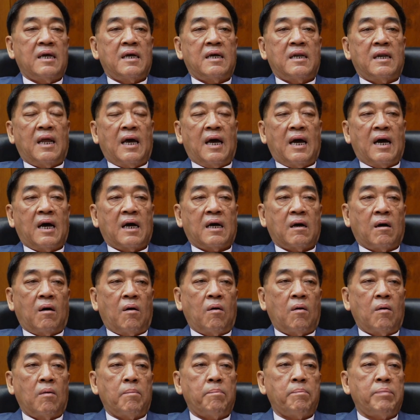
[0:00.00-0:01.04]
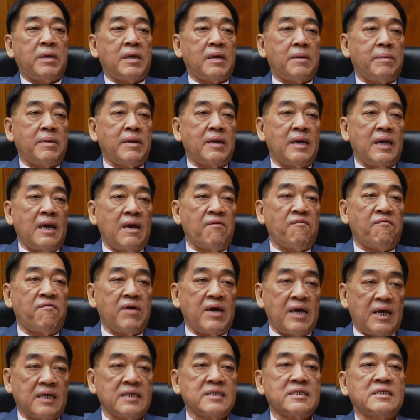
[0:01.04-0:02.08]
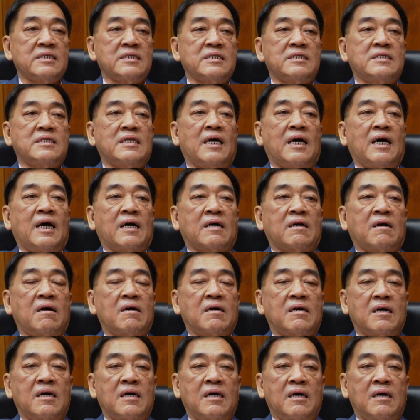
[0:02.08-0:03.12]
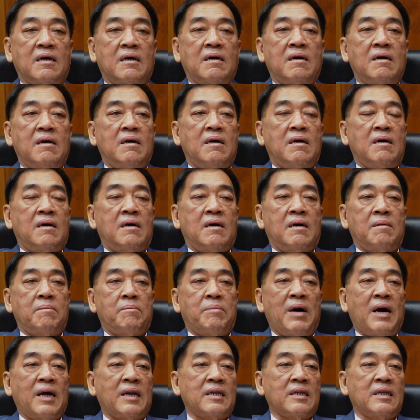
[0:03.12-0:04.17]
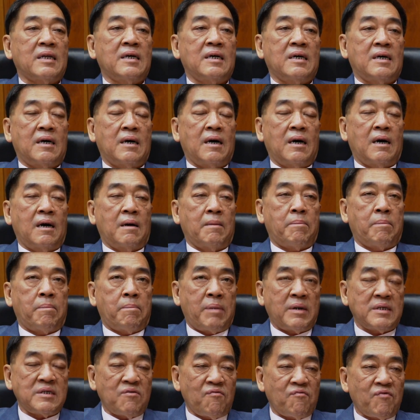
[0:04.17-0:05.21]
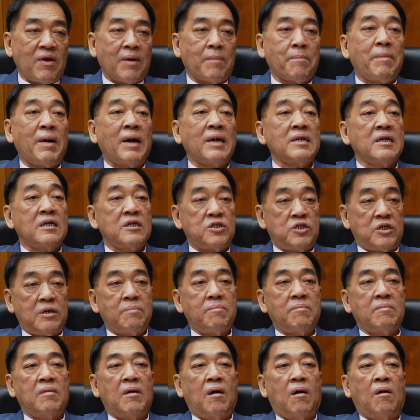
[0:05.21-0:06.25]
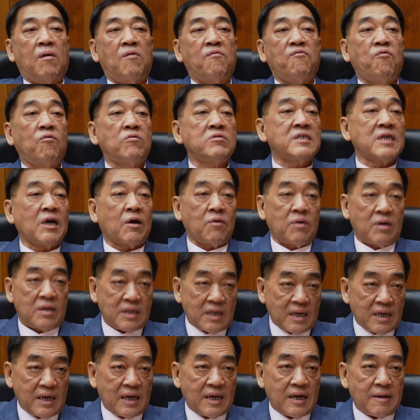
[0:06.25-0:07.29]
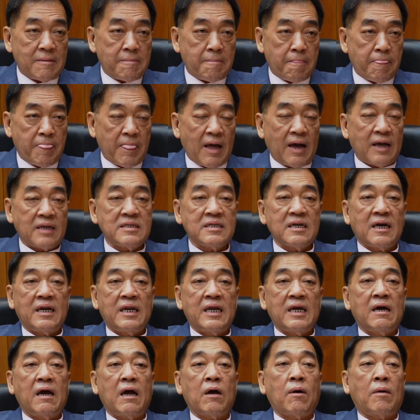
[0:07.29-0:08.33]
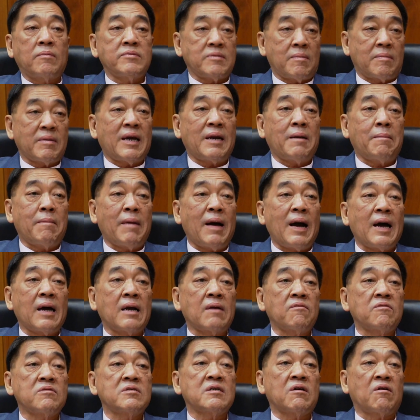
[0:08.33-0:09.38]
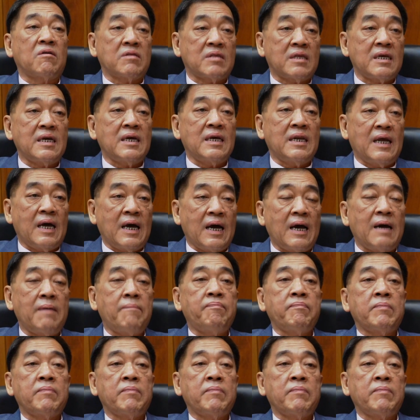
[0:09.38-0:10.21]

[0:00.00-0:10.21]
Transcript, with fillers: นะฮะของ PPFS นะก็คือ Partner เอ่อ Pacific Partnership on Food Security นะฮะซึ่งอันนี้ก็ให้ความสำคัญมาก Food Security นะฮะ